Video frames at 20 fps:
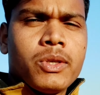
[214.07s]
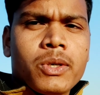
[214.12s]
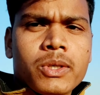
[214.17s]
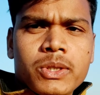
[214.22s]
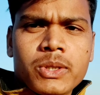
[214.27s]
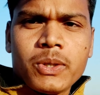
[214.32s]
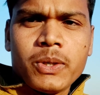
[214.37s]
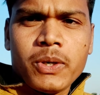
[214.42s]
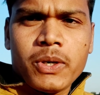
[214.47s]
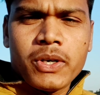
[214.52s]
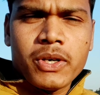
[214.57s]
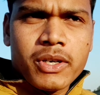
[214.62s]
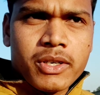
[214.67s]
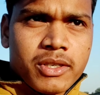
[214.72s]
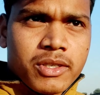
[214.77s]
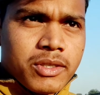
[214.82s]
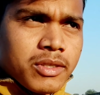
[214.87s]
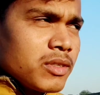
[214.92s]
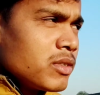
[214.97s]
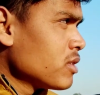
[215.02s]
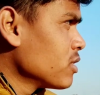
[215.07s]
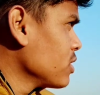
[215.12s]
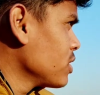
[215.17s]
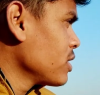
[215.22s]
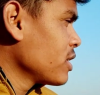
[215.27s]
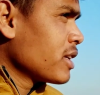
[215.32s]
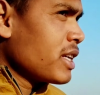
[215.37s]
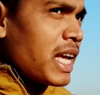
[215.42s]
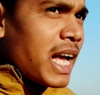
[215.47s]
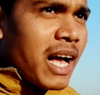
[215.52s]
so, दोस्तों
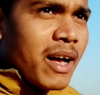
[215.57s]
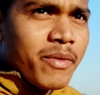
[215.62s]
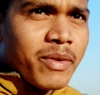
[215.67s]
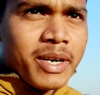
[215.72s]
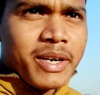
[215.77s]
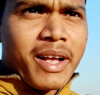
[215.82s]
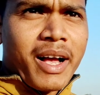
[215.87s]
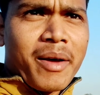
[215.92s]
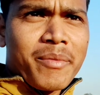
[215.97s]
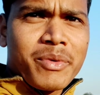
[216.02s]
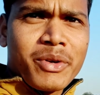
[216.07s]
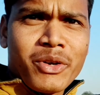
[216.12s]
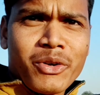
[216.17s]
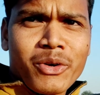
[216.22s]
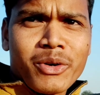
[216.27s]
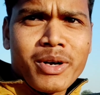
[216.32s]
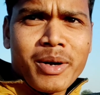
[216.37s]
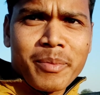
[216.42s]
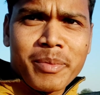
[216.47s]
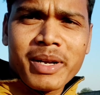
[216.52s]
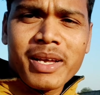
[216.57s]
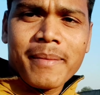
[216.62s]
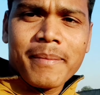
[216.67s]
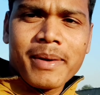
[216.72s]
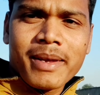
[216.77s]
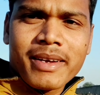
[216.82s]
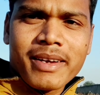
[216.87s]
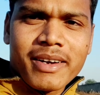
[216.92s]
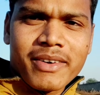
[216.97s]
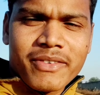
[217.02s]
यहाँ पर काफ़ी लोग अपने
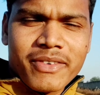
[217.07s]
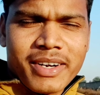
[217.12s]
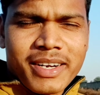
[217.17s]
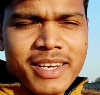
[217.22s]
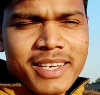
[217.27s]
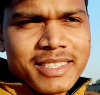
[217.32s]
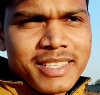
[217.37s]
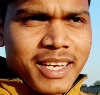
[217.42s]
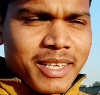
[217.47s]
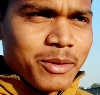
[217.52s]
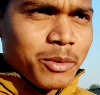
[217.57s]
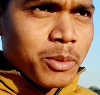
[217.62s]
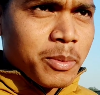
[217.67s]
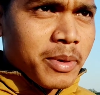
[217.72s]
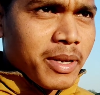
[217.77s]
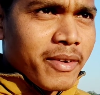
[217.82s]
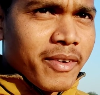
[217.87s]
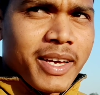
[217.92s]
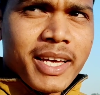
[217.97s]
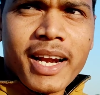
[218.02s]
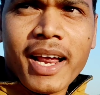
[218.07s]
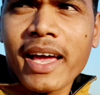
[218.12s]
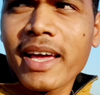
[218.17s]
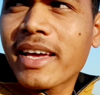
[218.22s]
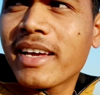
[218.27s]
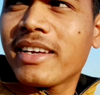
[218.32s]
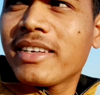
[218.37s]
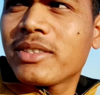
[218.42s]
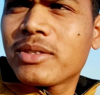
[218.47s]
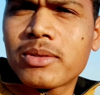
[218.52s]
अपने गर्लफ्रेंड के साथ घूमने वगैरह
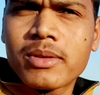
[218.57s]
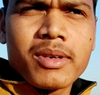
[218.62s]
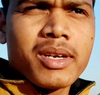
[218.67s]
आए हैं